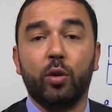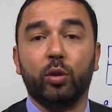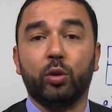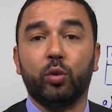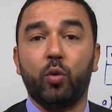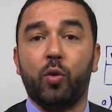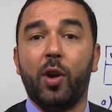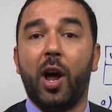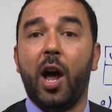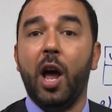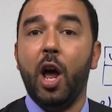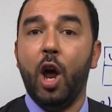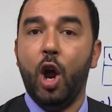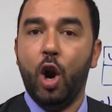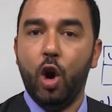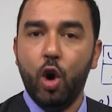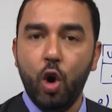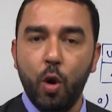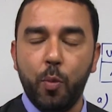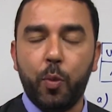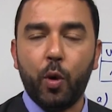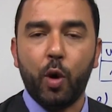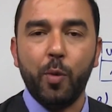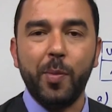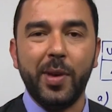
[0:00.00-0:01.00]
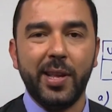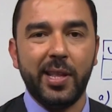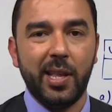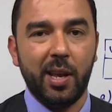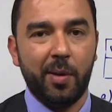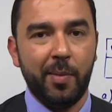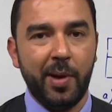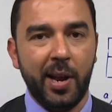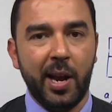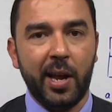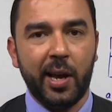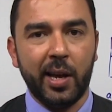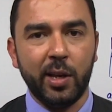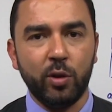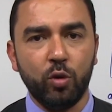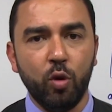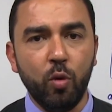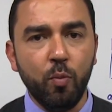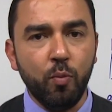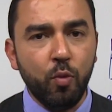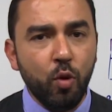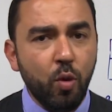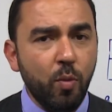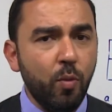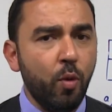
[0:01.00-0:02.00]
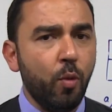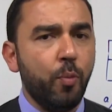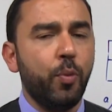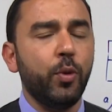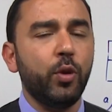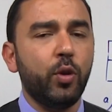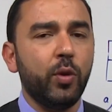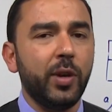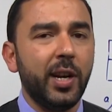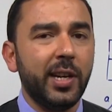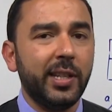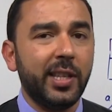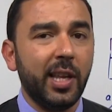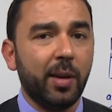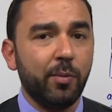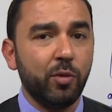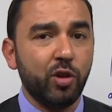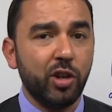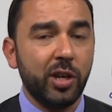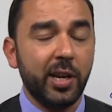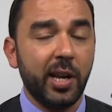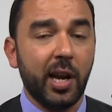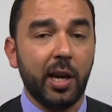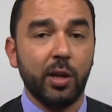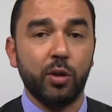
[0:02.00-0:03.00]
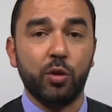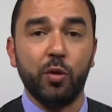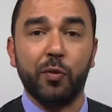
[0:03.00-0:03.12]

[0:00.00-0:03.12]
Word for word: quand on a le premier terme et la raison, boum, on peut donner le terme général.